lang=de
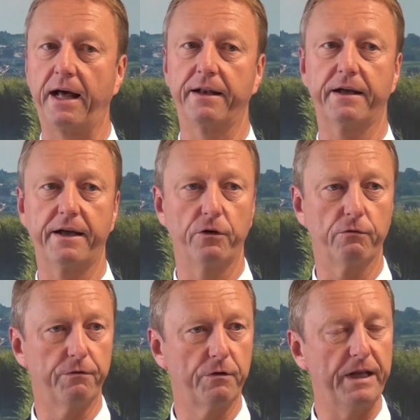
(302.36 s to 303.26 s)

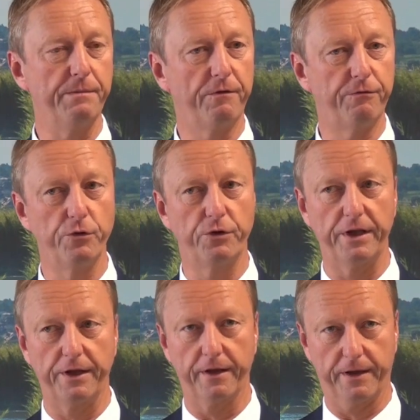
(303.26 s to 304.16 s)
Anerkennung von
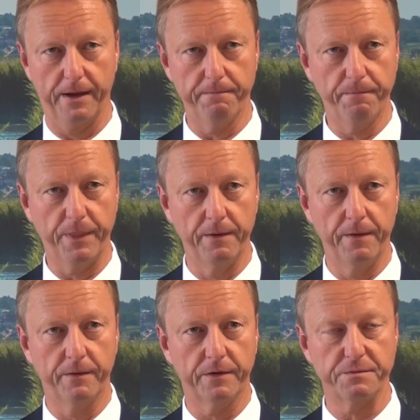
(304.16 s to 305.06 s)
Klimaflüchtlingen geben.
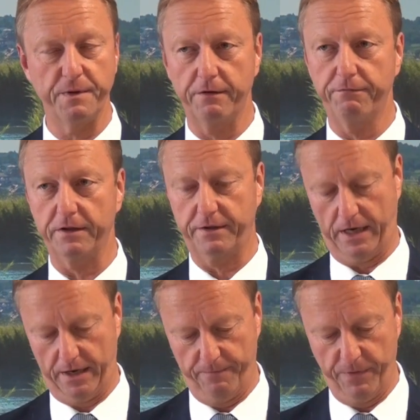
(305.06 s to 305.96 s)
Das wäre
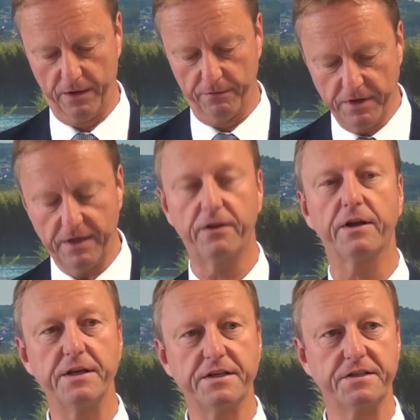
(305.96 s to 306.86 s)
fatal.
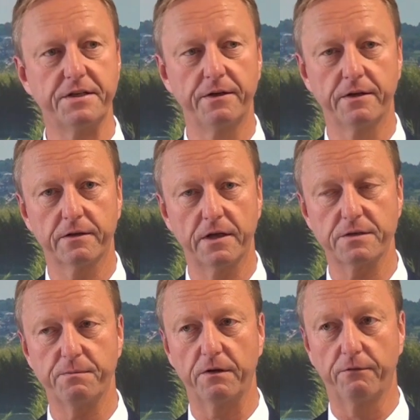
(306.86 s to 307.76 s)
Wichtig ist,
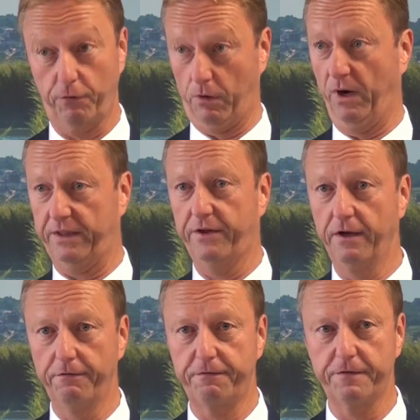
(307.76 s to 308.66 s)
dass man vor Ort
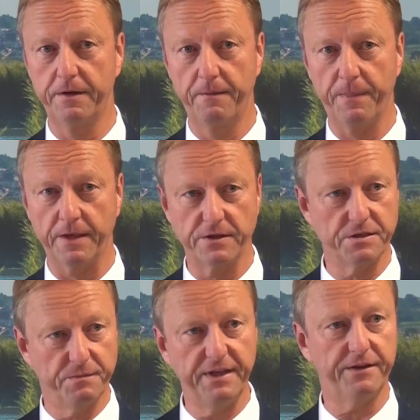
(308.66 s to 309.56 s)
hilft. Es
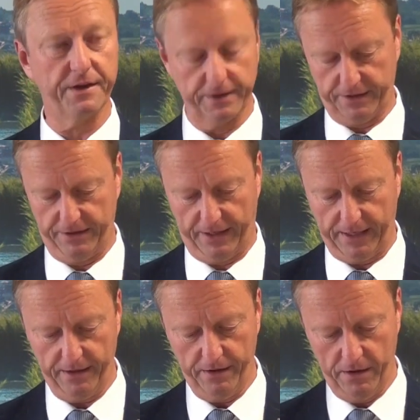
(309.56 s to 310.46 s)
ist wichtiger denn
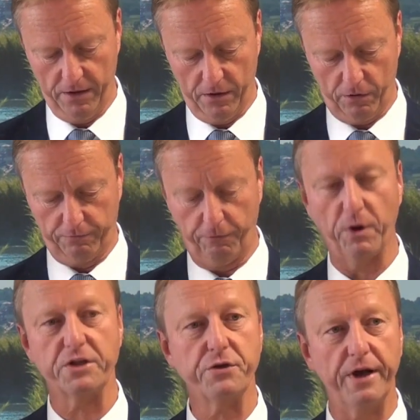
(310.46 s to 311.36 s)
je. Und vor
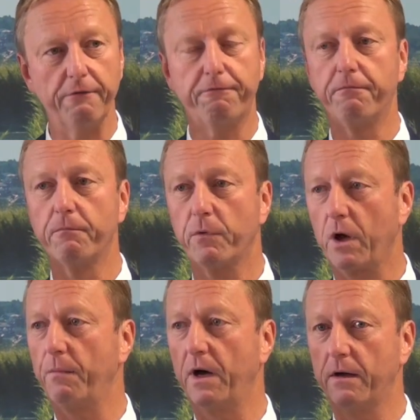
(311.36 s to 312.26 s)
Ort zu helfen
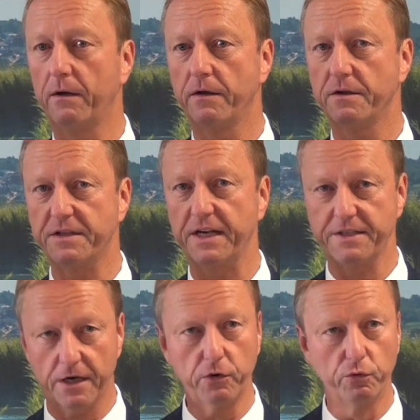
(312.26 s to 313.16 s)
kann man sehr,
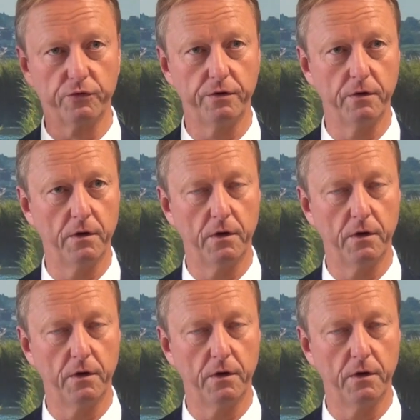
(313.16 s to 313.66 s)
sehr gut.